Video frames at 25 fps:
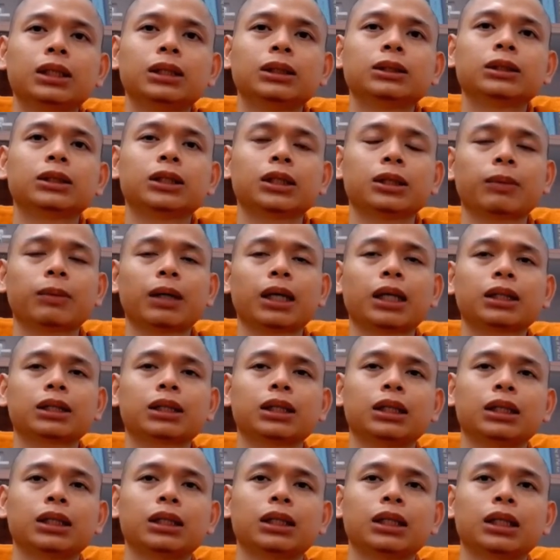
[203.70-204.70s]
trước mắt
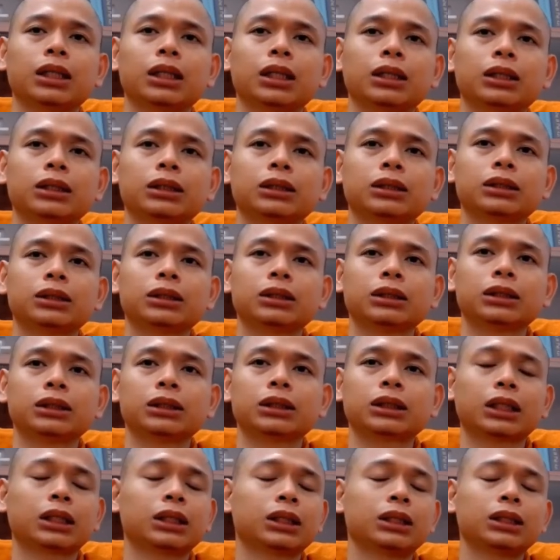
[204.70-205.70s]
thì nên
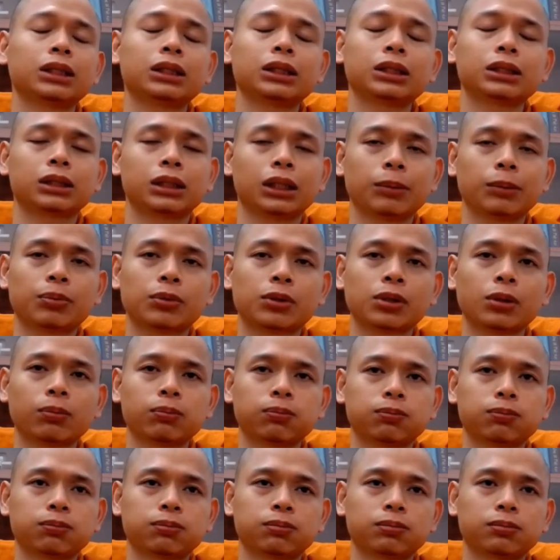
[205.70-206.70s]
tránh tiếp xúc
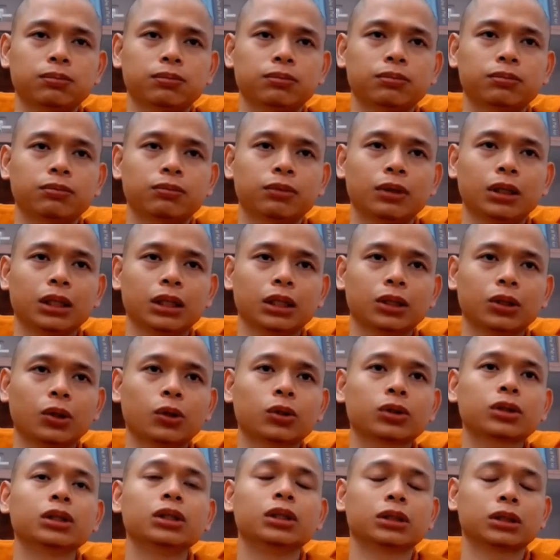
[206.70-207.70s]
với cái
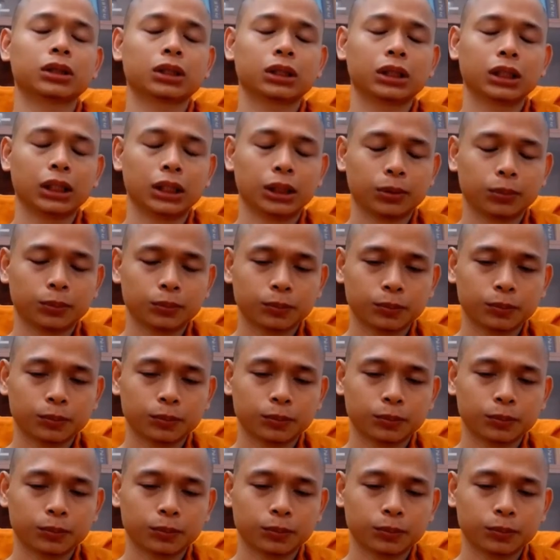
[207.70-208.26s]
đối tượng đó đi